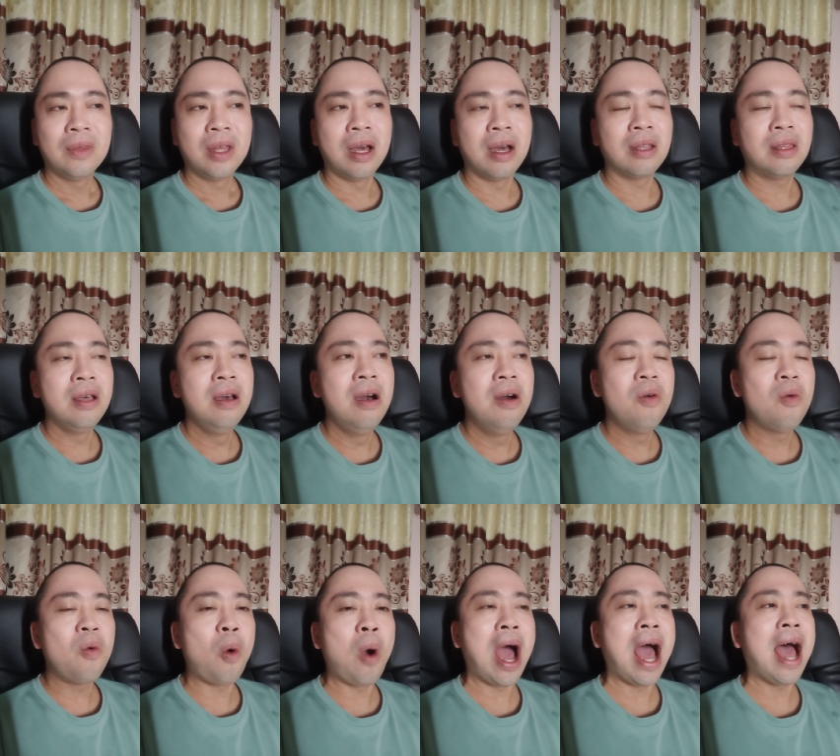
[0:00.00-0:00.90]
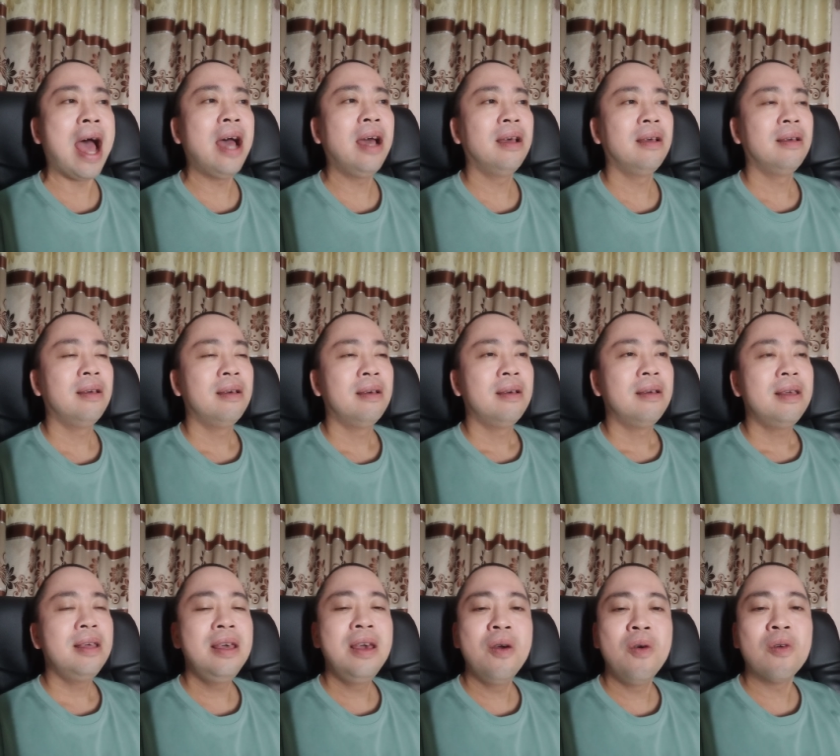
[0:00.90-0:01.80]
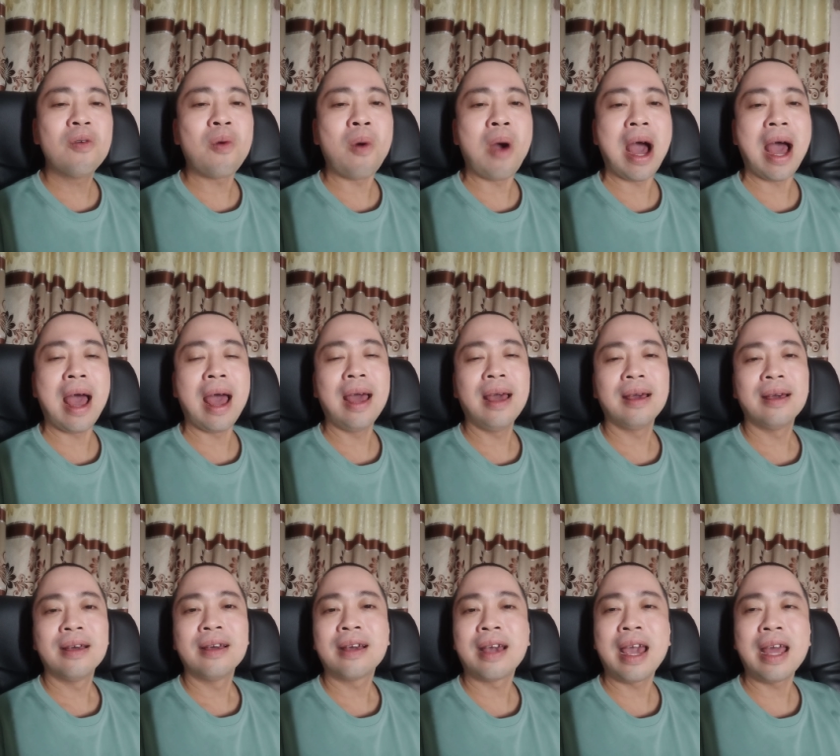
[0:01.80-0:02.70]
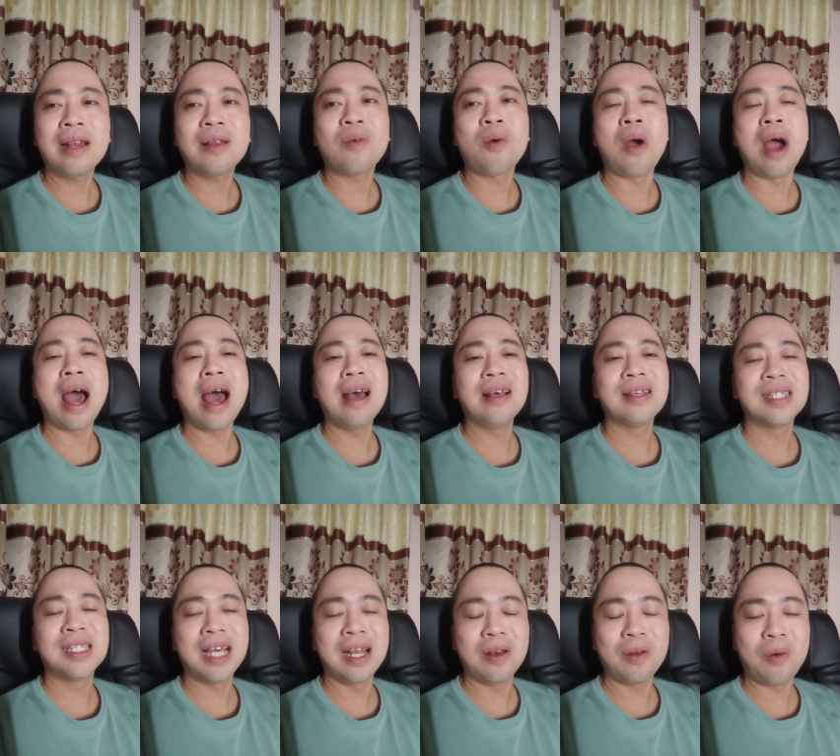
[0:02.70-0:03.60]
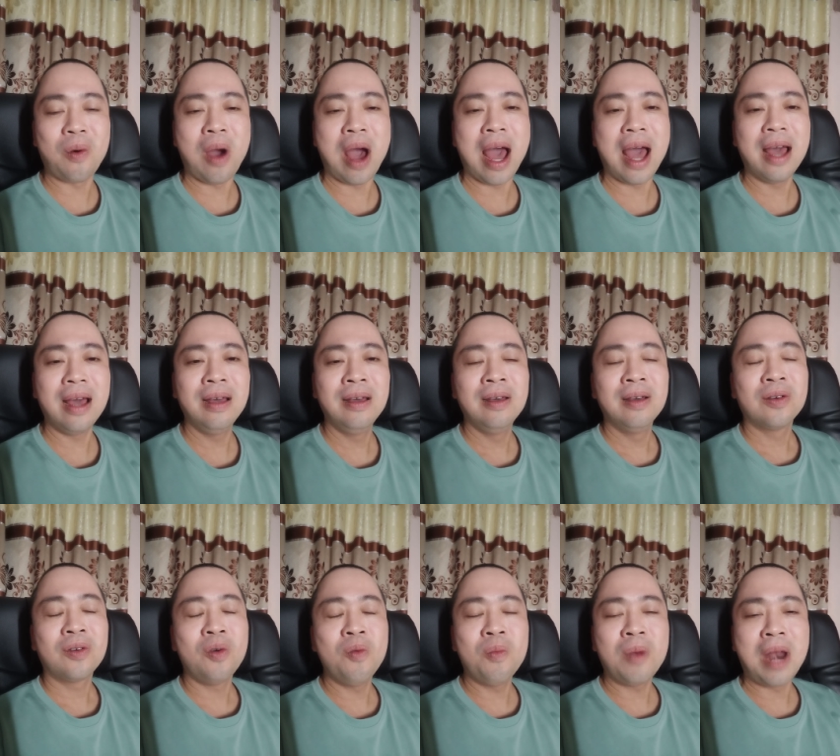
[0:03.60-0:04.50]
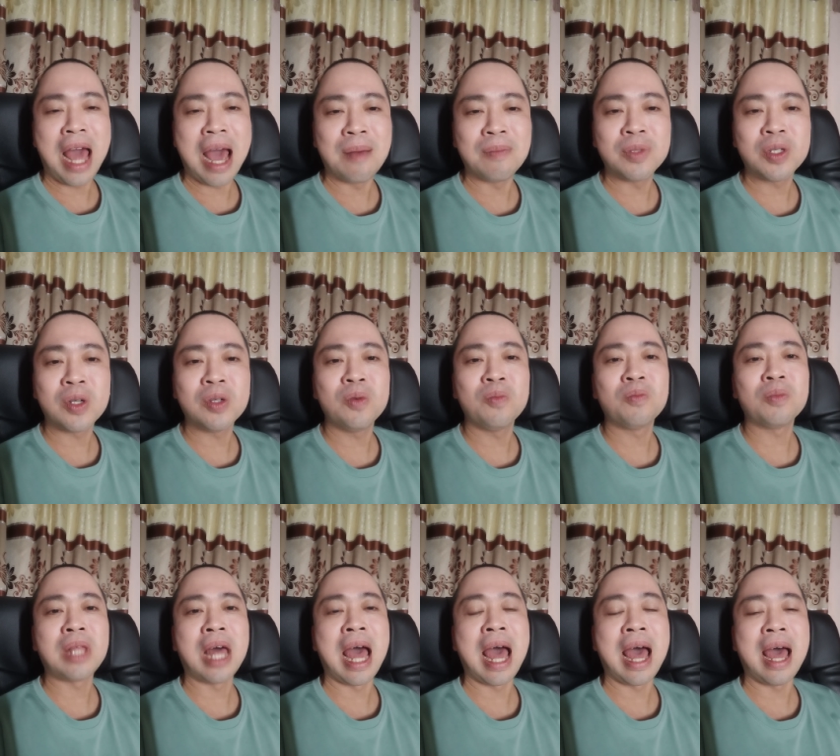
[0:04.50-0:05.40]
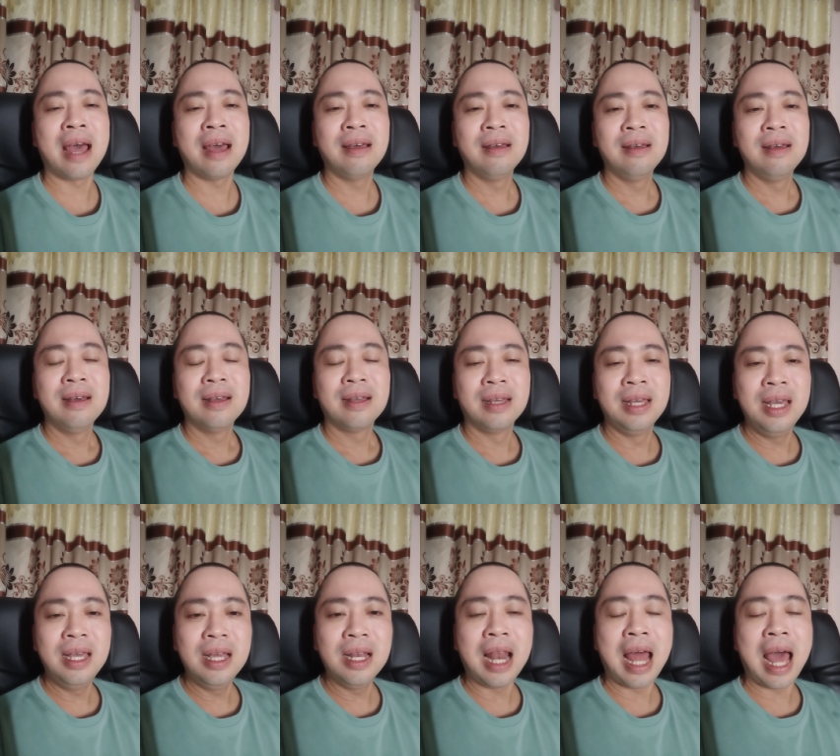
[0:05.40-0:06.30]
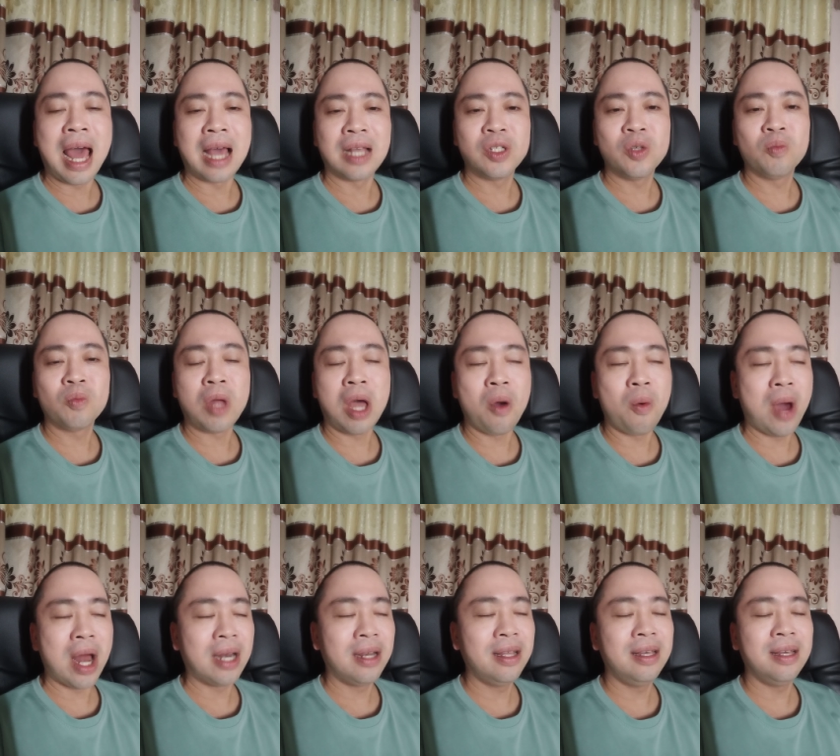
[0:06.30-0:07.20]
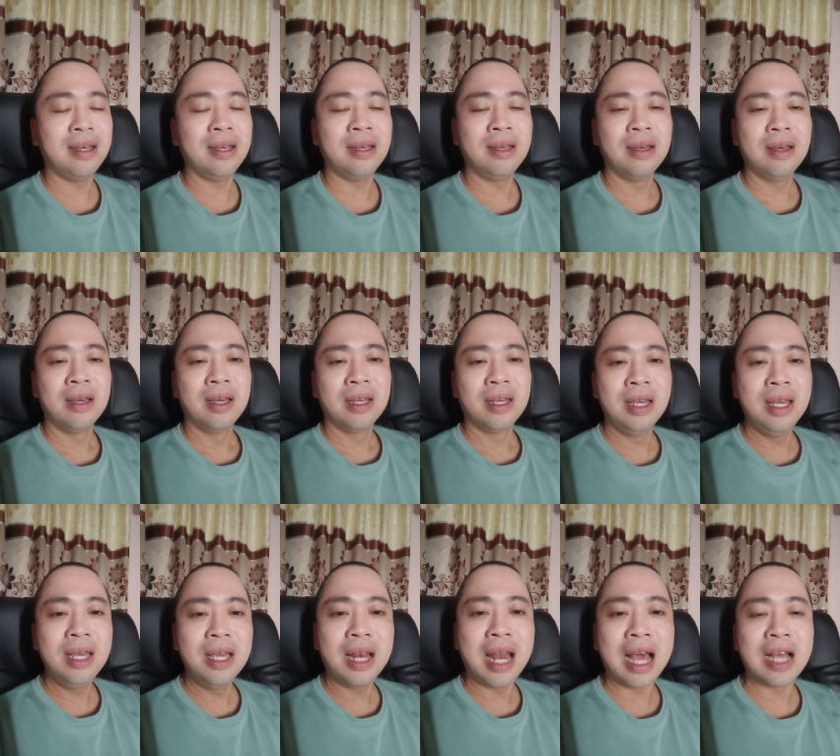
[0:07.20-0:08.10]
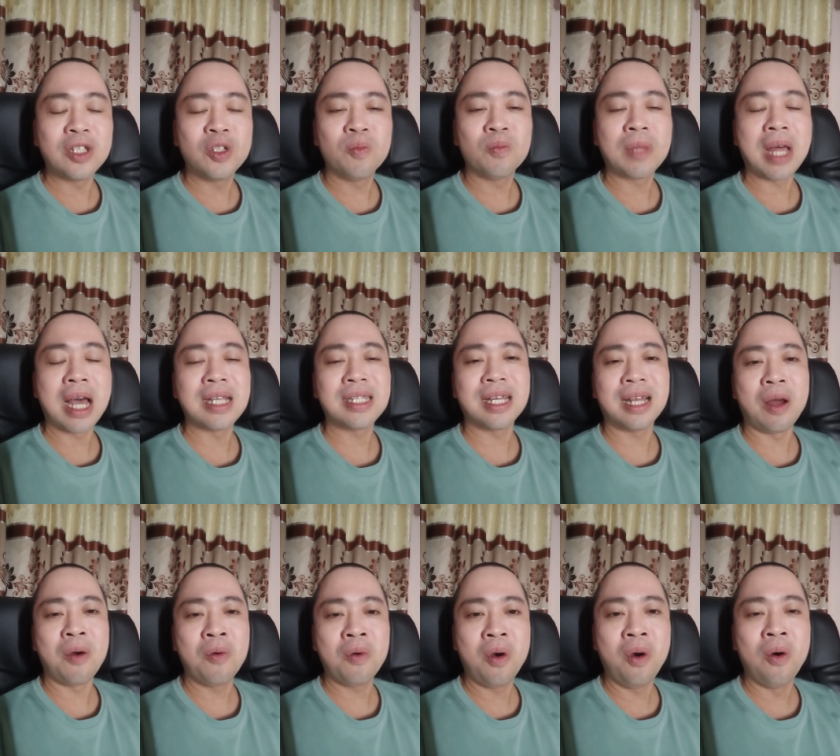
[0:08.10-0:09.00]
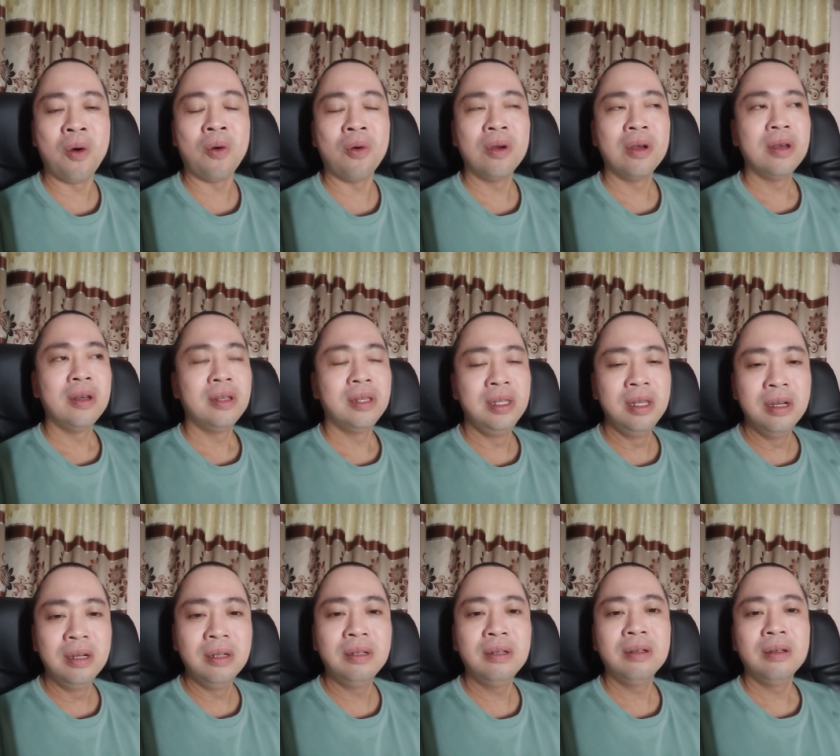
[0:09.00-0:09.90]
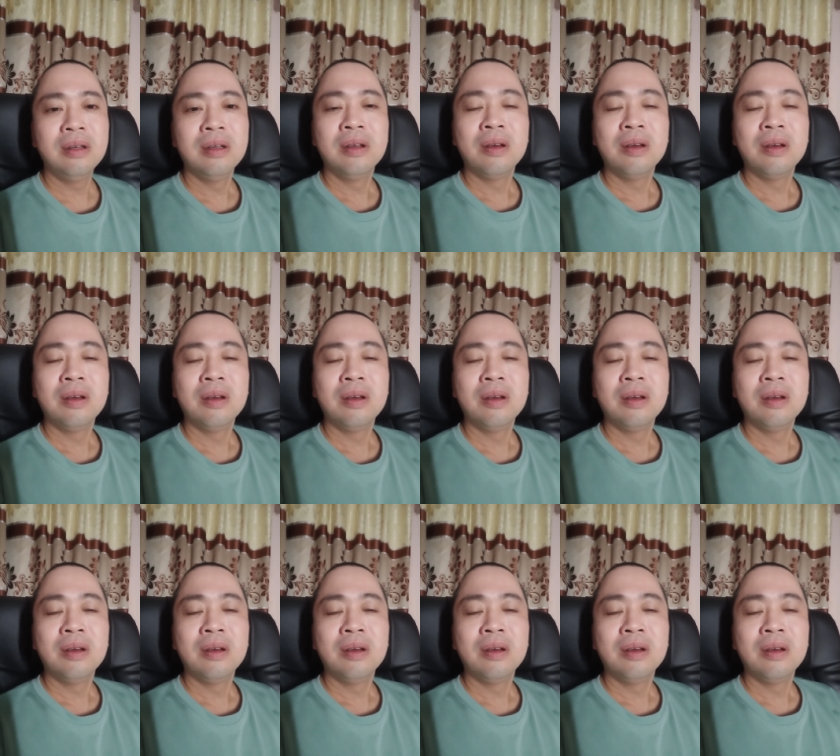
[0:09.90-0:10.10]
à, thương quá yêu quá ghét quá giận quá cũng làm cho chúng ta nghĩ là chúng ta hoan hỉ nghĩ là chúng ta sẽ đau khổ nhưng